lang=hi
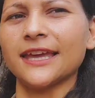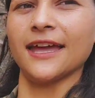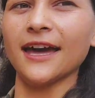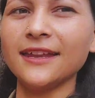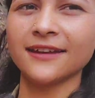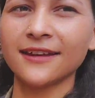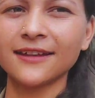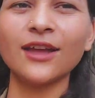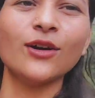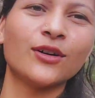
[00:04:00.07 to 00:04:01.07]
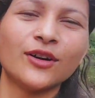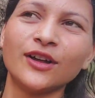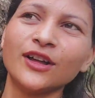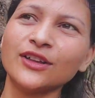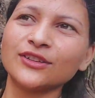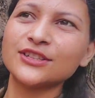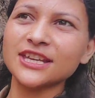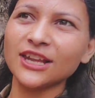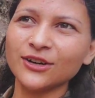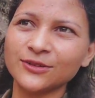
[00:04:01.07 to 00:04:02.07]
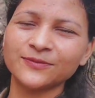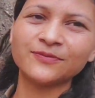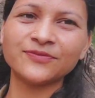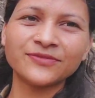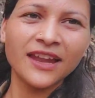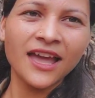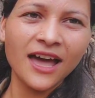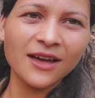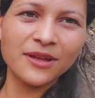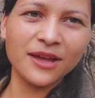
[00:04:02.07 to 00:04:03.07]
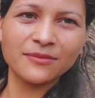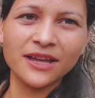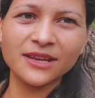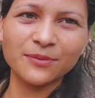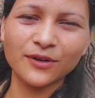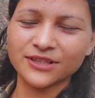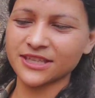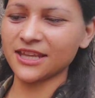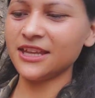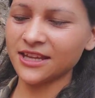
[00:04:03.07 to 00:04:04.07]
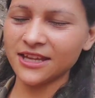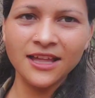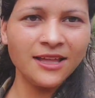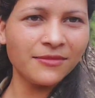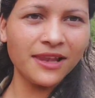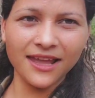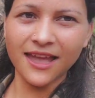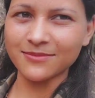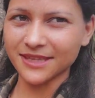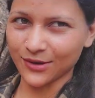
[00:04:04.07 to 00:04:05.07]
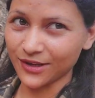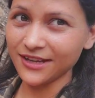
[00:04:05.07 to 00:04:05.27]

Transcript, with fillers: यार क्यों तो चलो अभी हम घर पहुँचते ही मिलेंगे आपसे ओके